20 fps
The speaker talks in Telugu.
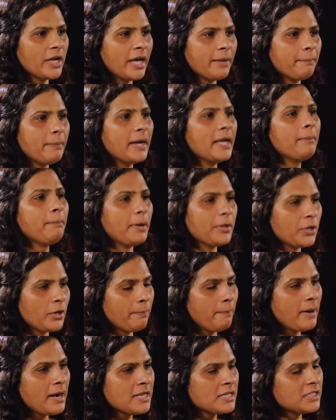ఉన్న అబ్బాయి పది
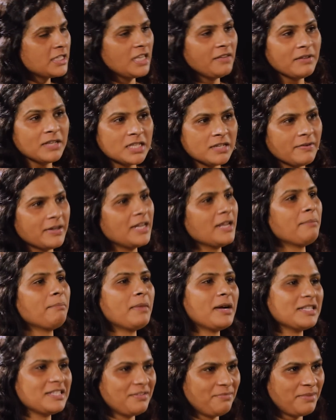రూపాయలకి దీవించి
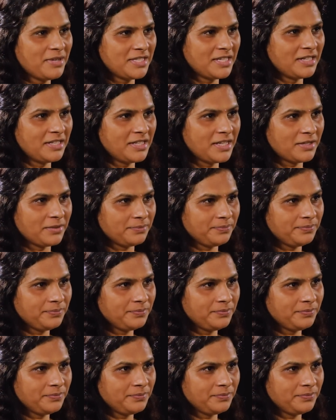వెళ్ళమ్మా అని చెప్పేసి అంటారు